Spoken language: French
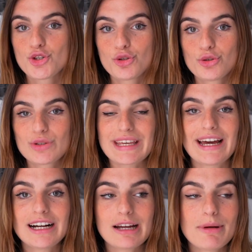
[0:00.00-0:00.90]
Je serais
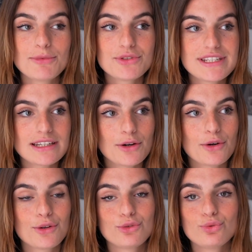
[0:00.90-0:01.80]
incapable de dire
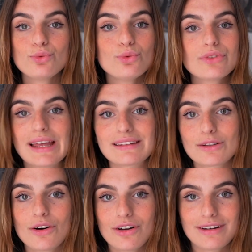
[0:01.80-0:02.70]
euh, d'où ça
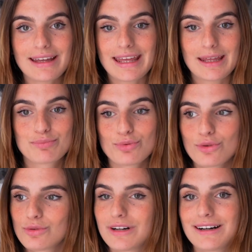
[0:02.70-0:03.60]
sort et
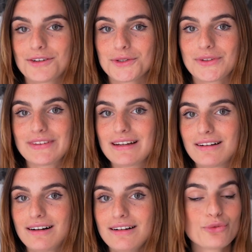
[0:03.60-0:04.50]
pourquoi euh,
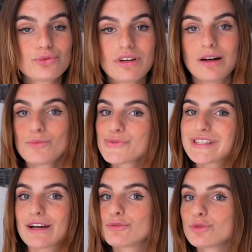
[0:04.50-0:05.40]
celle-là. En tout cas, mon
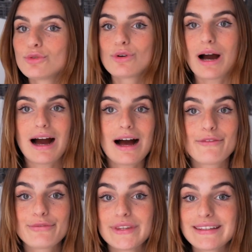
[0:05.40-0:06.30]
cerveau
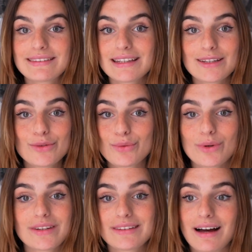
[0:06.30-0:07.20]
a fixé
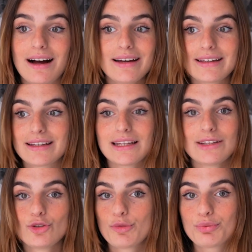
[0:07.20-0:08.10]
sur ça
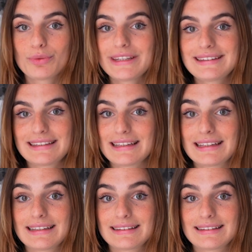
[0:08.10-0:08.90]
et depuis, c'est